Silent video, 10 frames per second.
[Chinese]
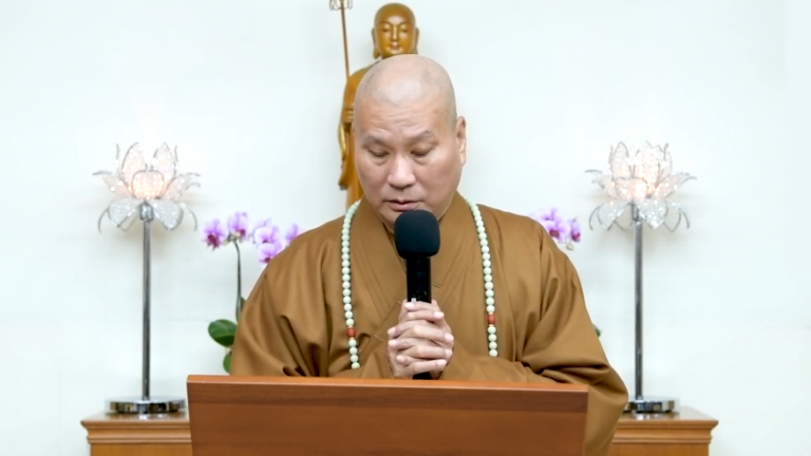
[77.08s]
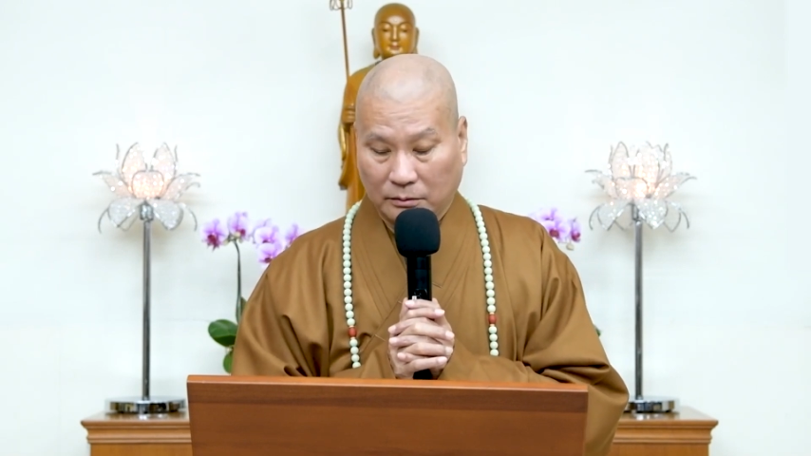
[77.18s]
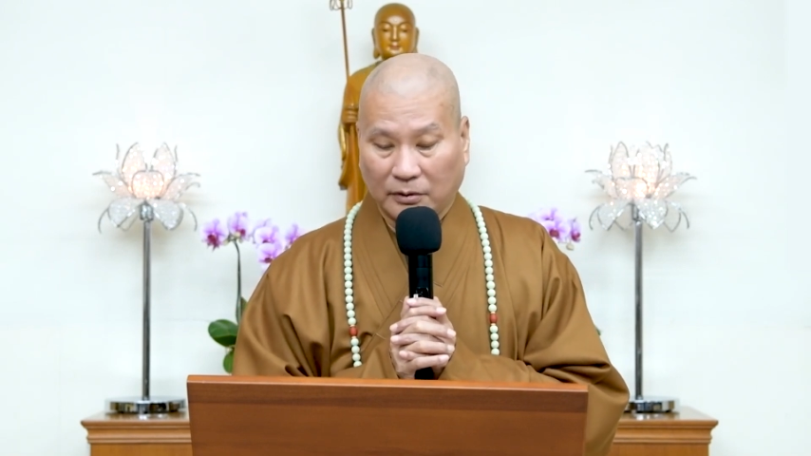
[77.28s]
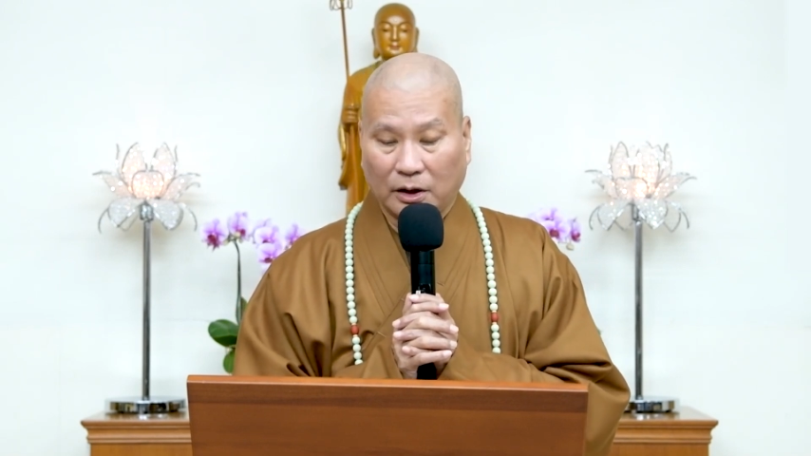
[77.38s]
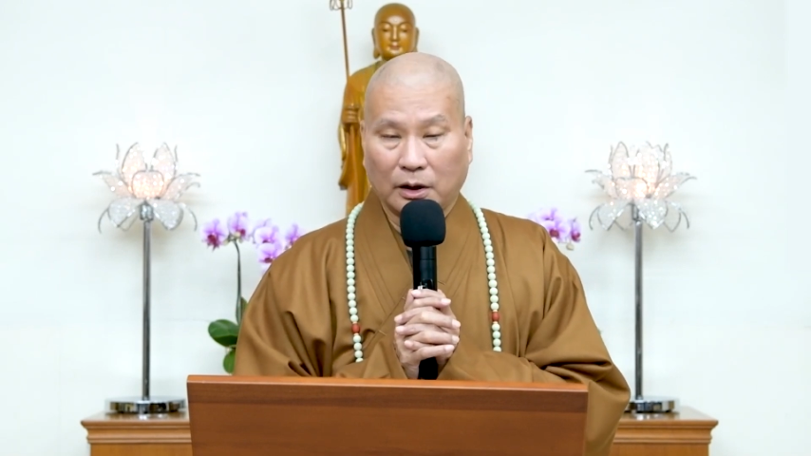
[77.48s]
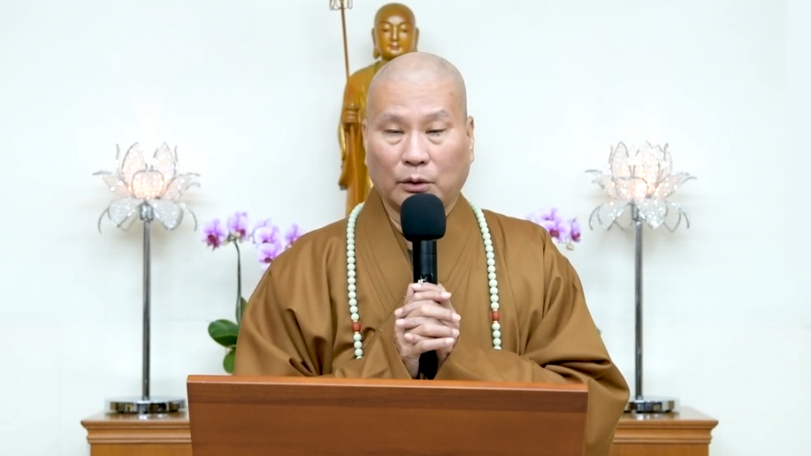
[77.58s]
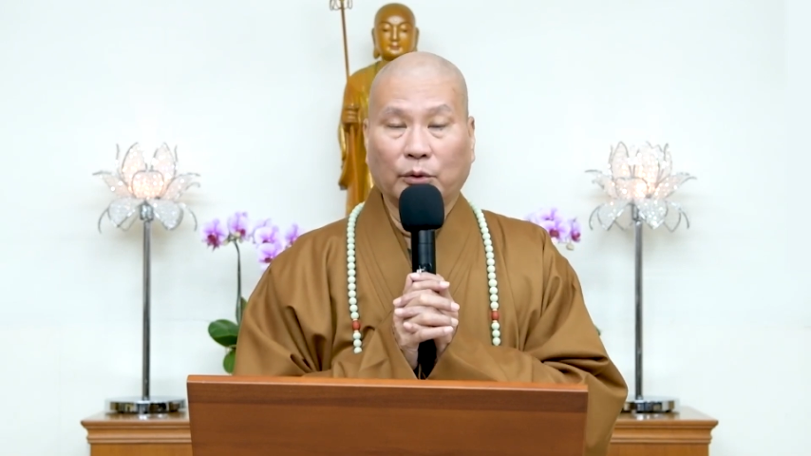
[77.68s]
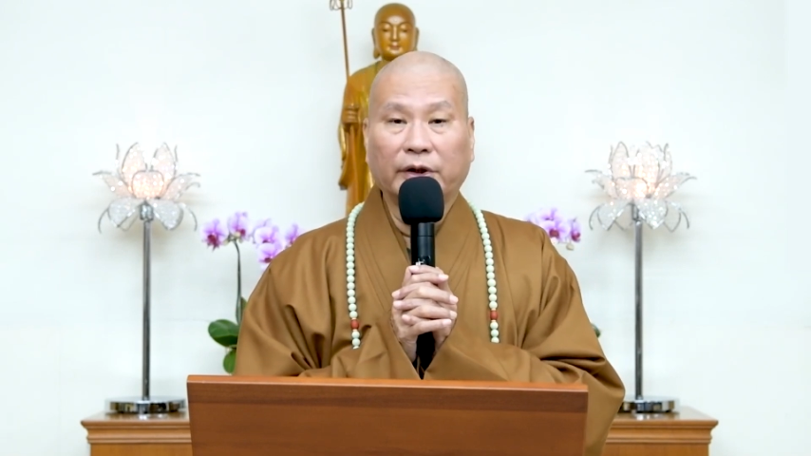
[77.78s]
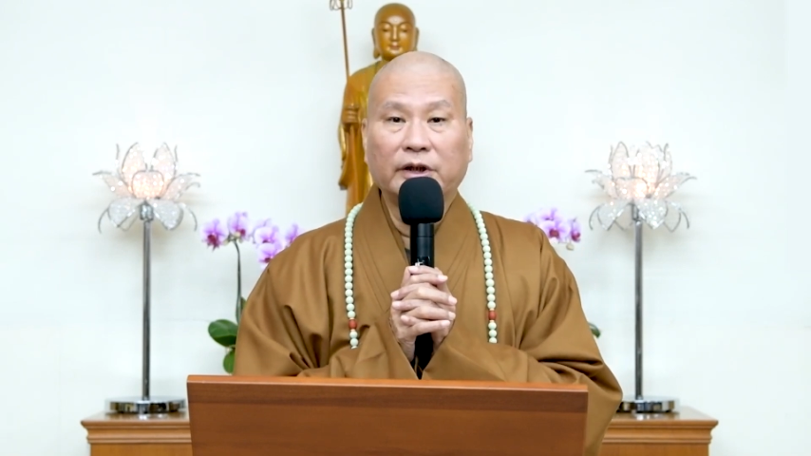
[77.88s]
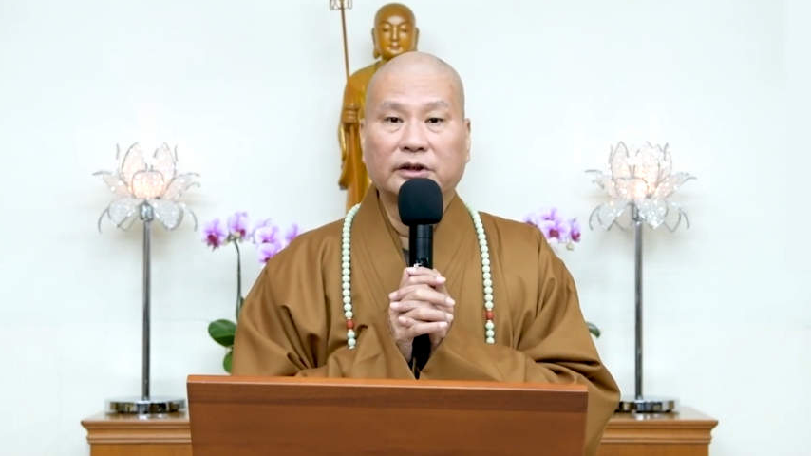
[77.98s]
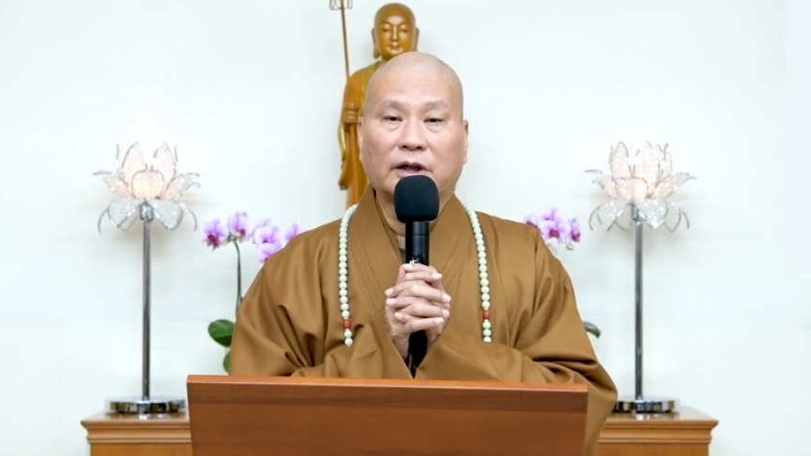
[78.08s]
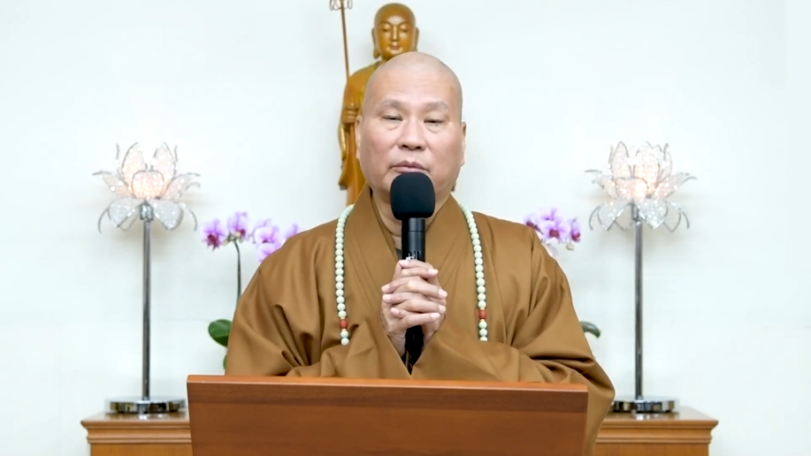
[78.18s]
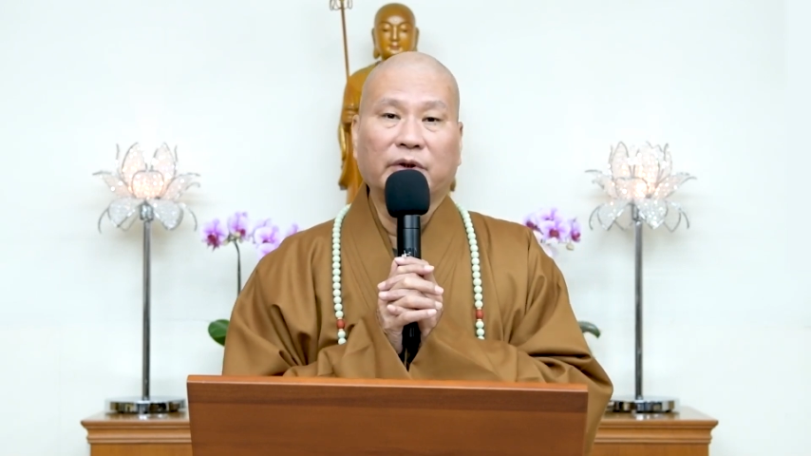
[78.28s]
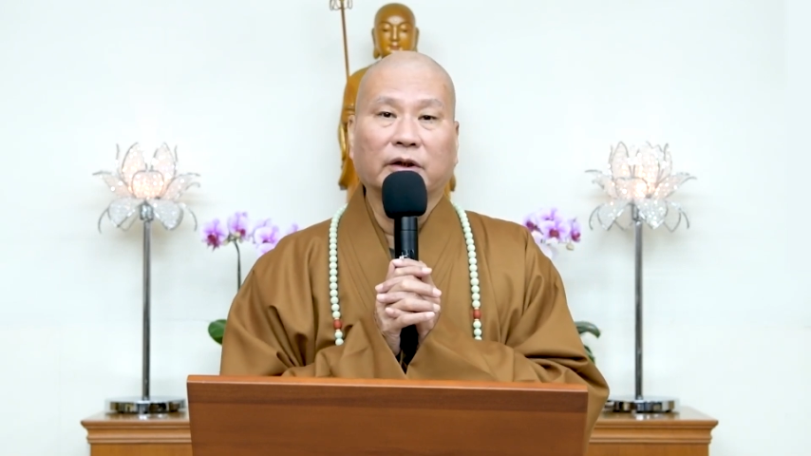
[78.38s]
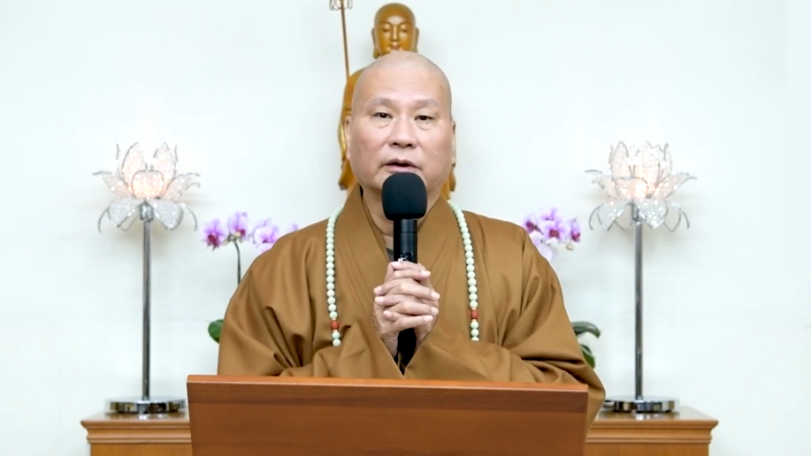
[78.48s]
那么违逆上
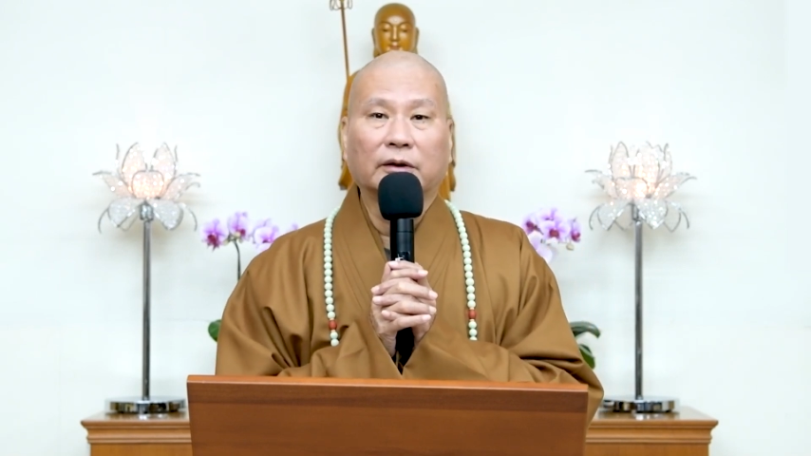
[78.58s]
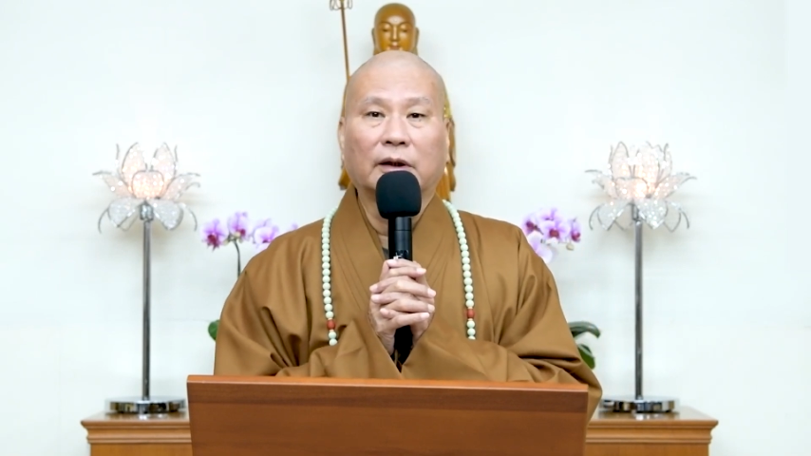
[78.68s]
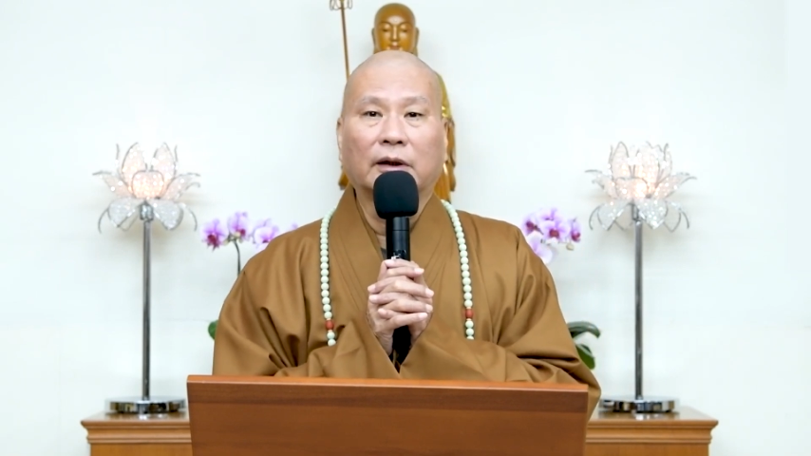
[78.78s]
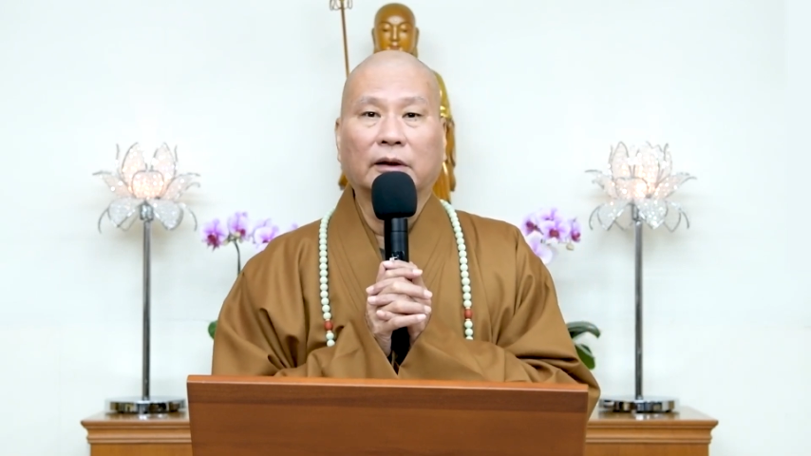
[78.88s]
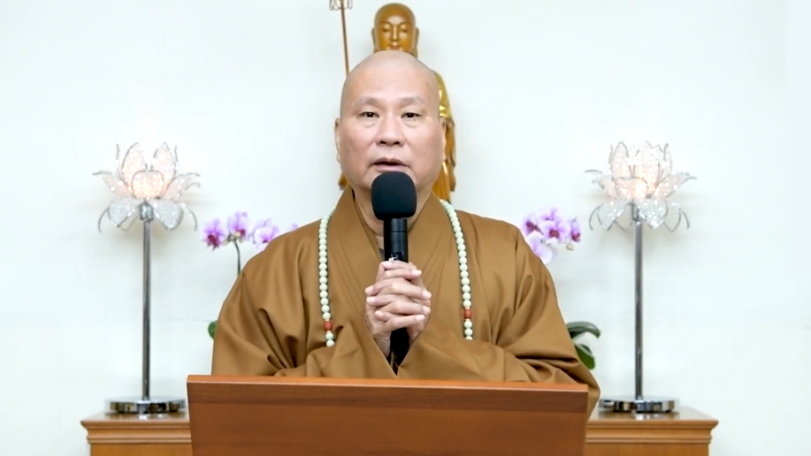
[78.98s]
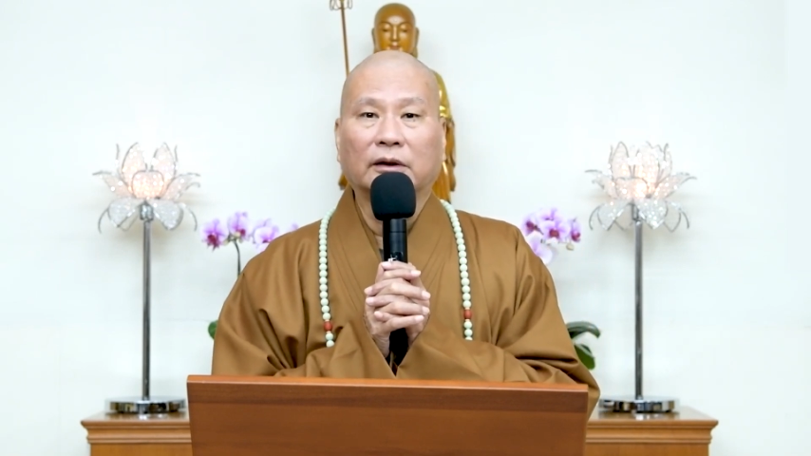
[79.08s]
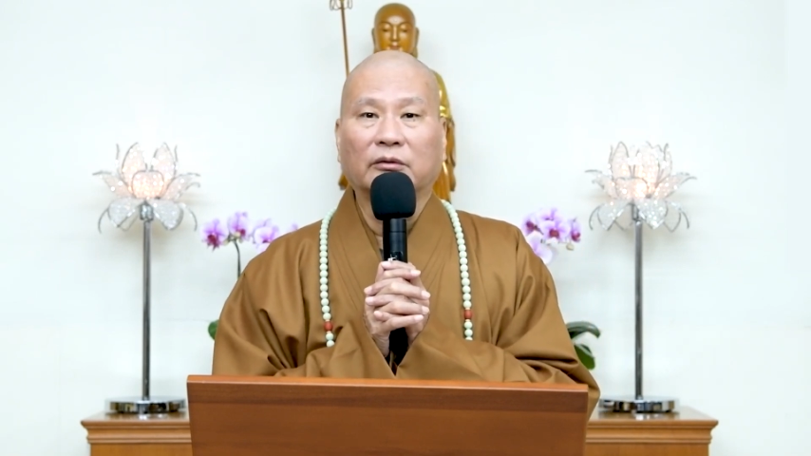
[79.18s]
命啊，